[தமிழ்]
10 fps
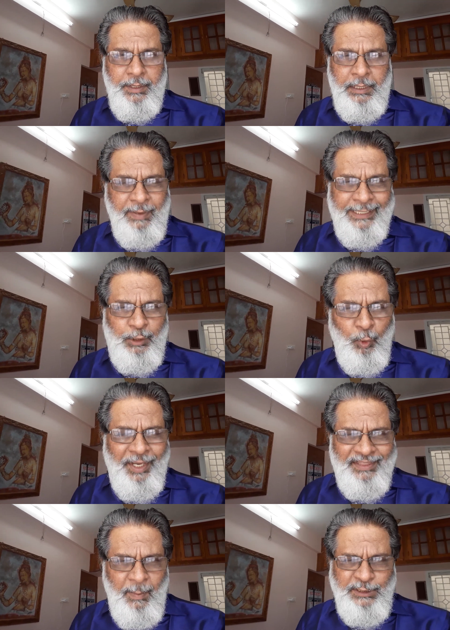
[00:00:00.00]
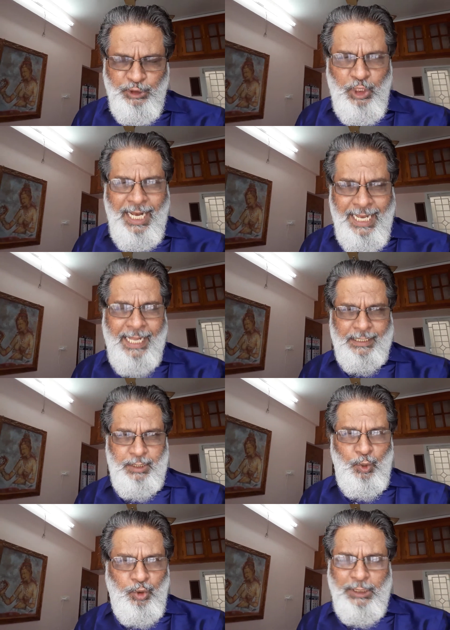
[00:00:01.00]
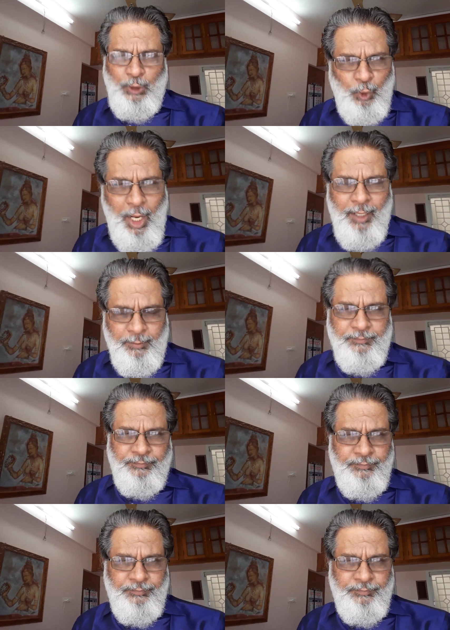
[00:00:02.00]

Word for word: இவை தூய தமிழ் சொற்கள் அல்ல சூத்திர சொற்களாகும்